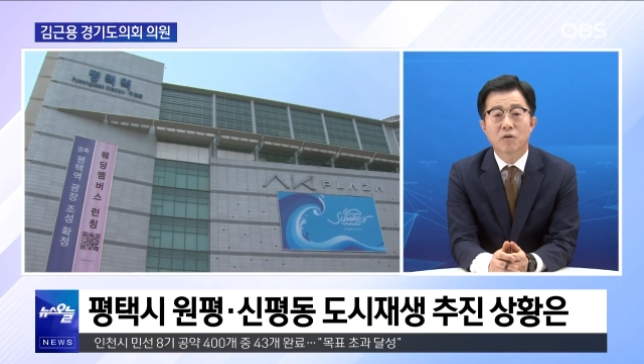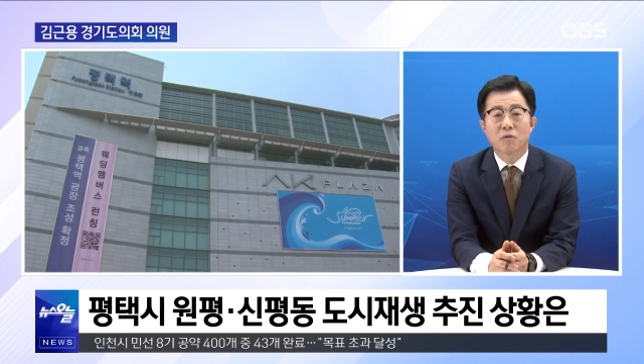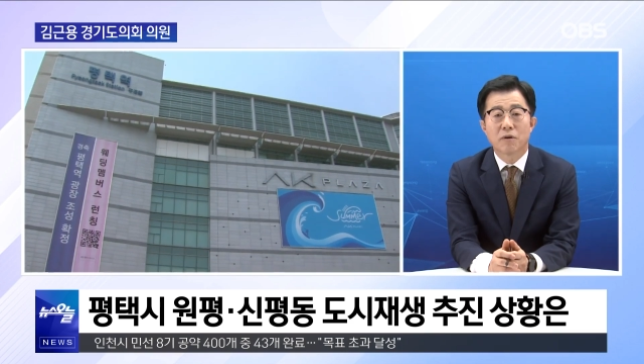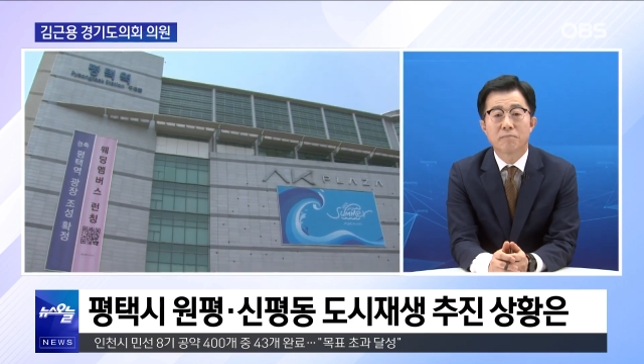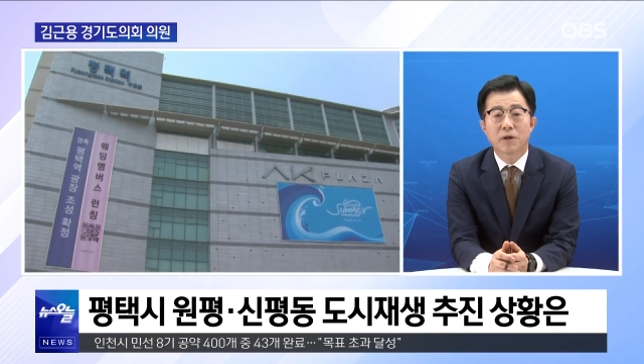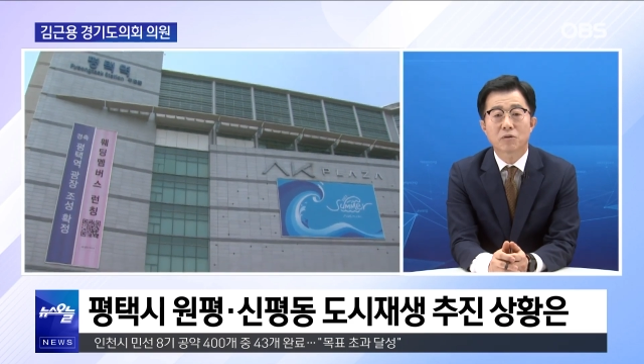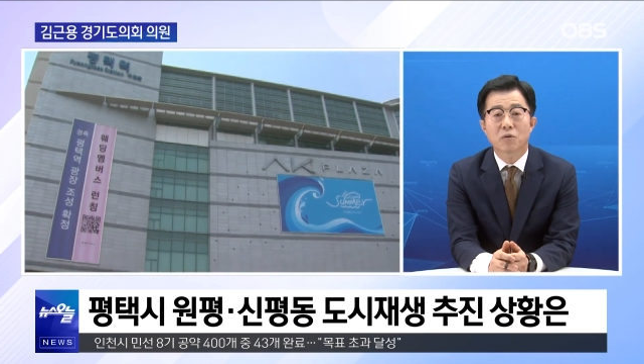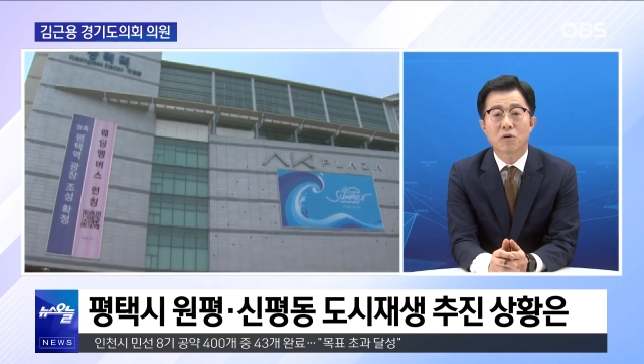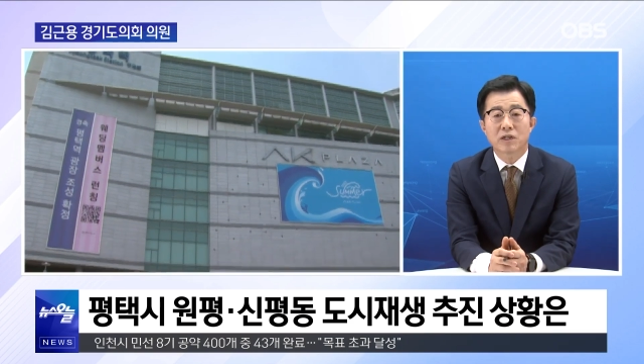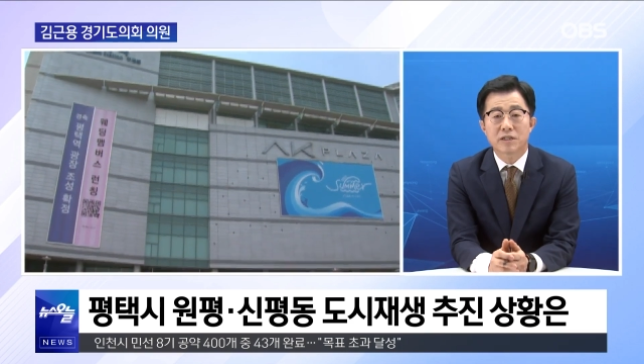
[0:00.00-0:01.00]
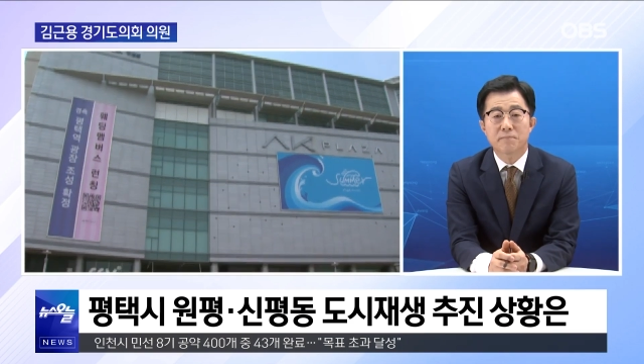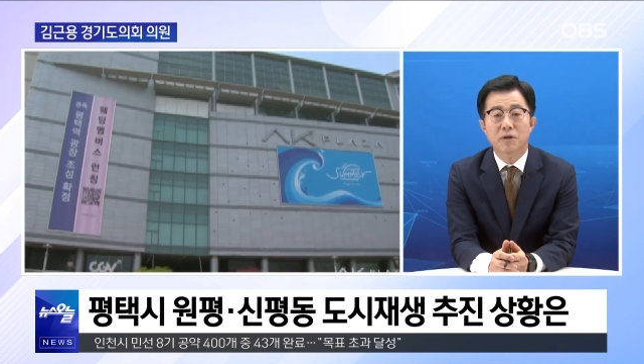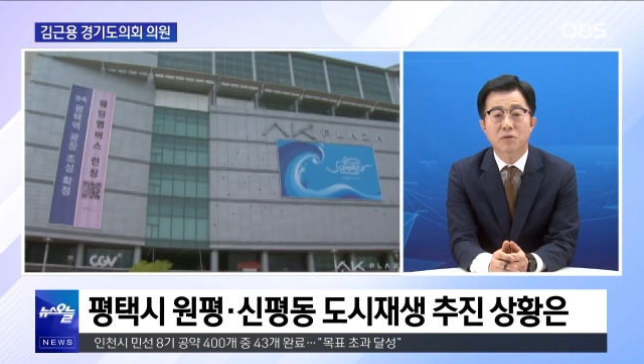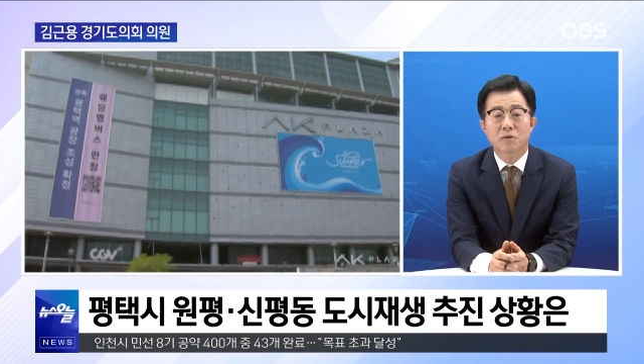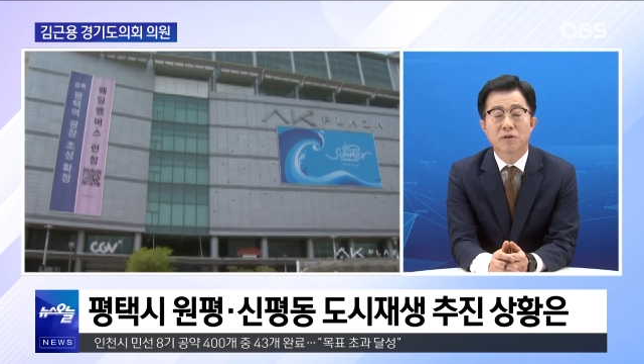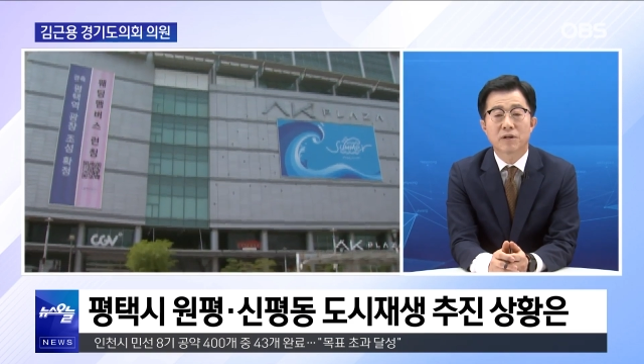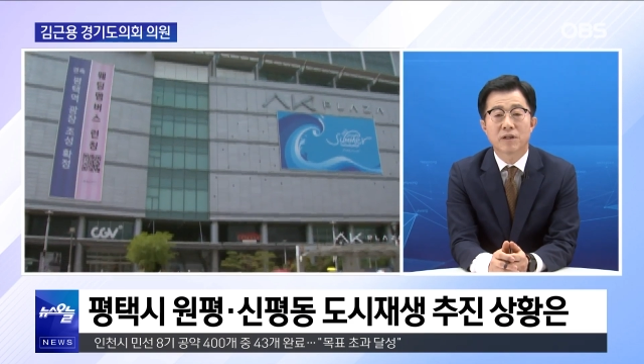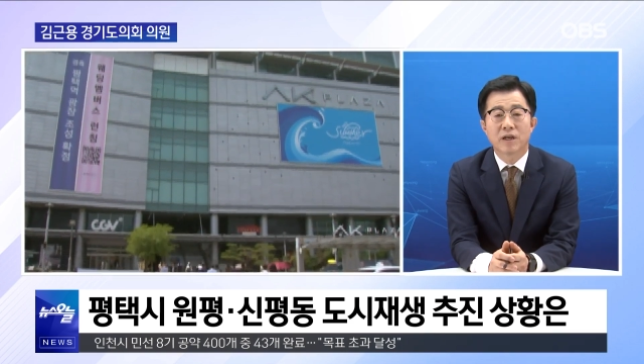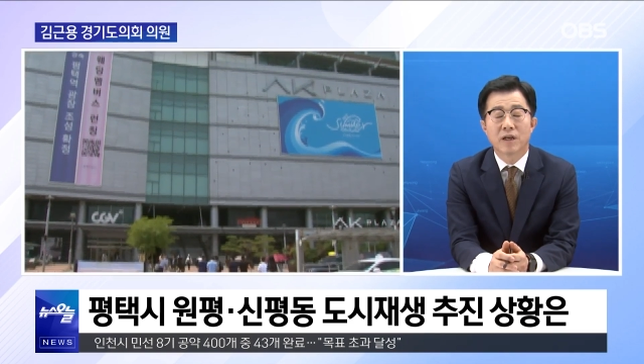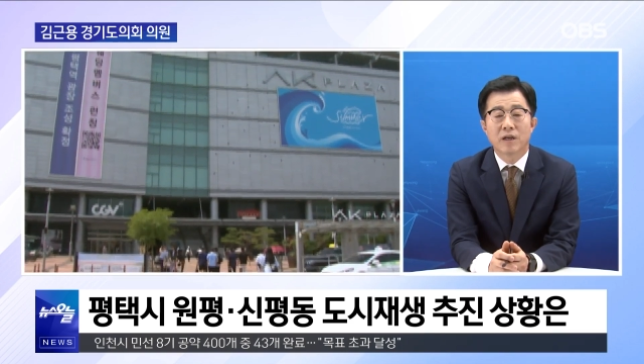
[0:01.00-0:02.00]
원평동과 신평동은
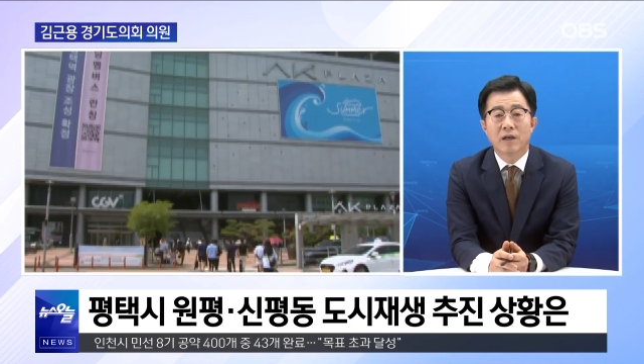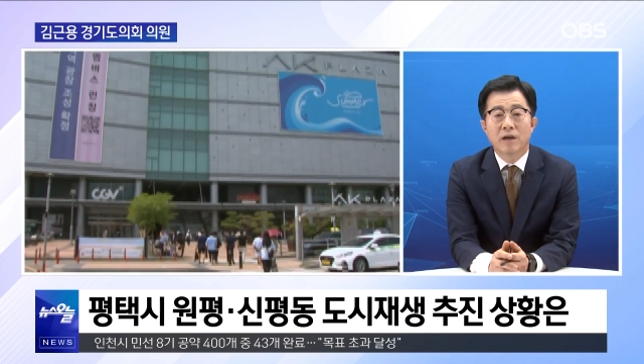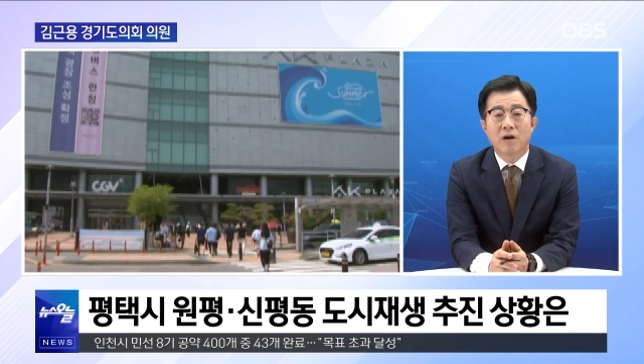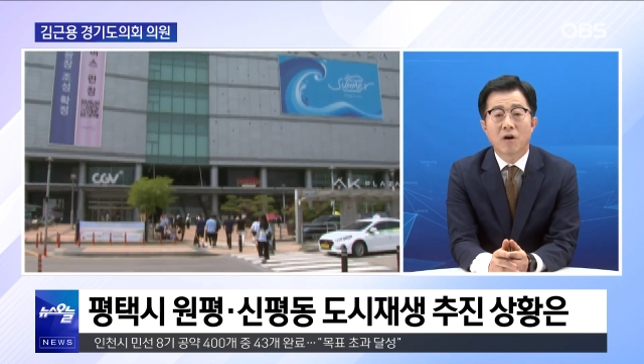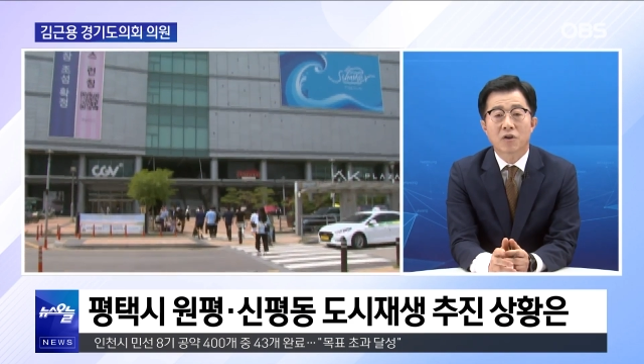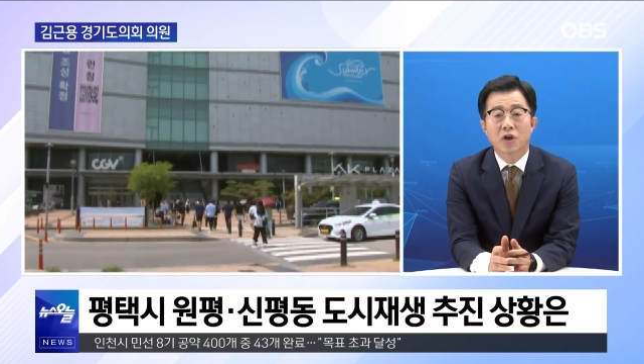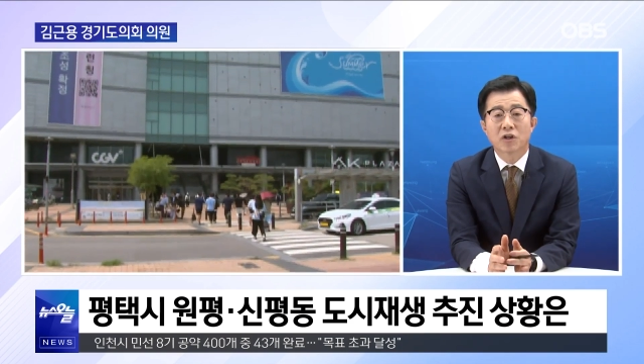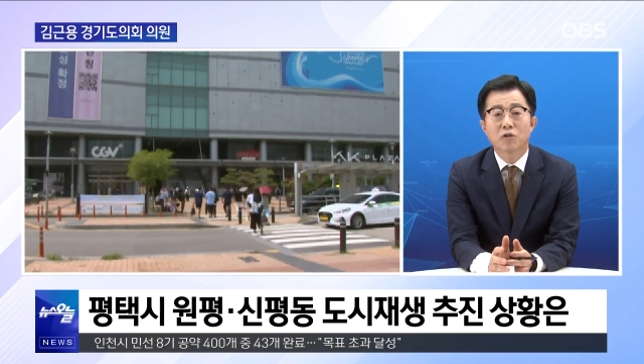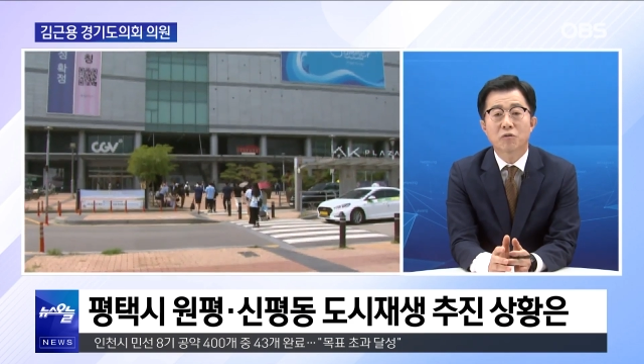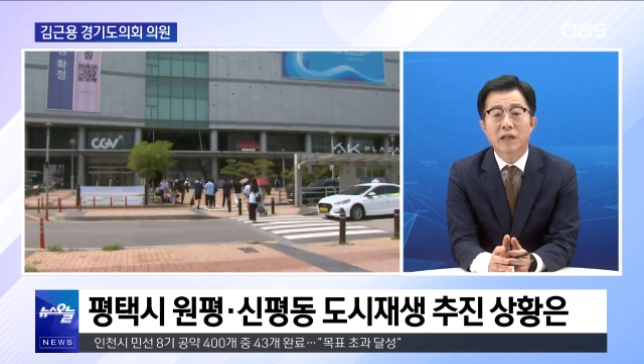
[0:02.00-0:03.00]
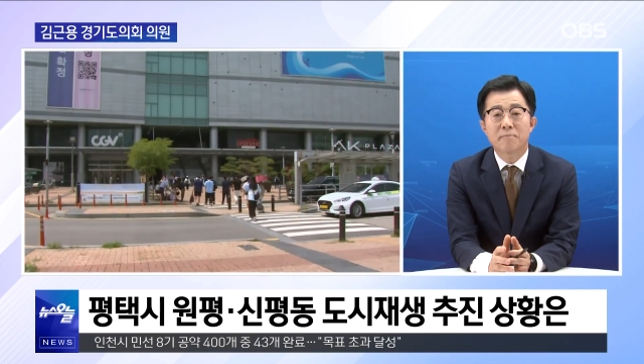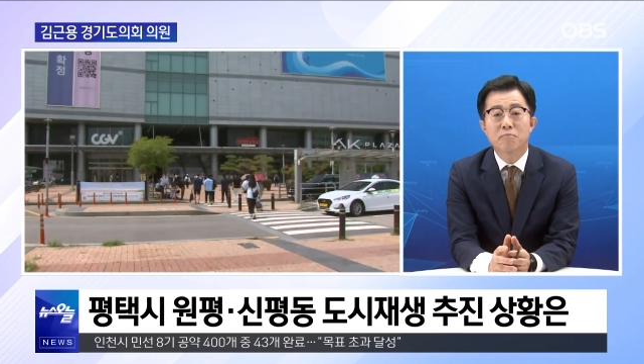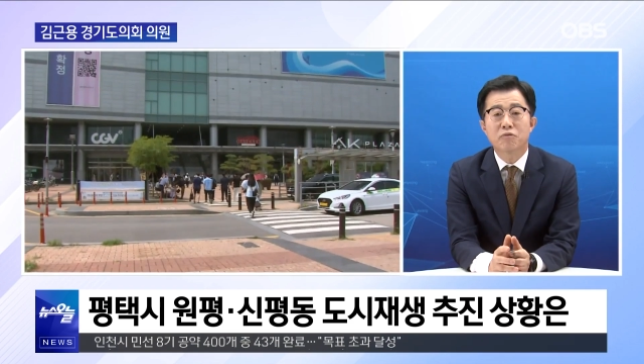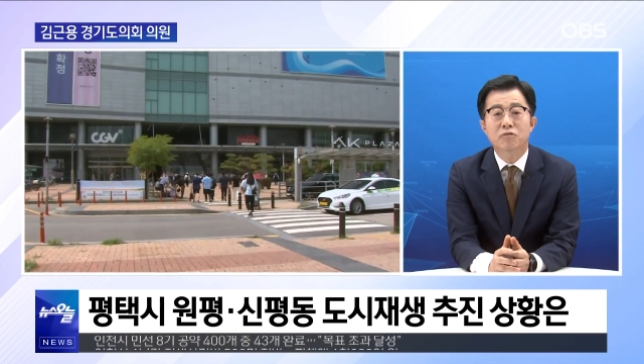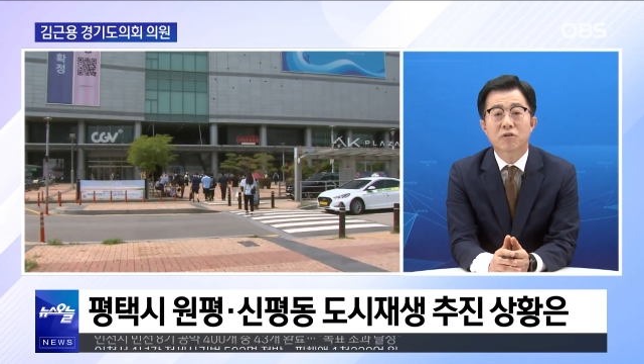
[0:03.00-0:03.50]
어, 경기도 남북